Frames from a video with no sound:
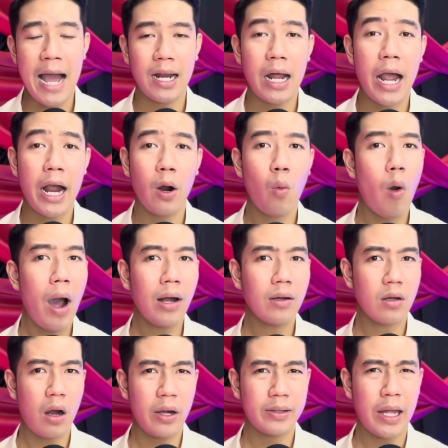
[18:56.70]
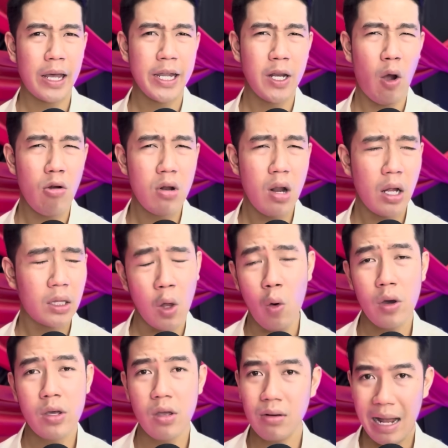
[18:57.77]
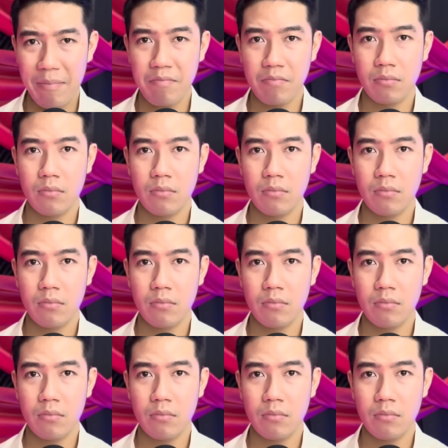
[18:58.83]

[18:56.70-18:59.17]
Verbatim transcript: làng quá trời, tại vì nổi lên thúi dữ lắm.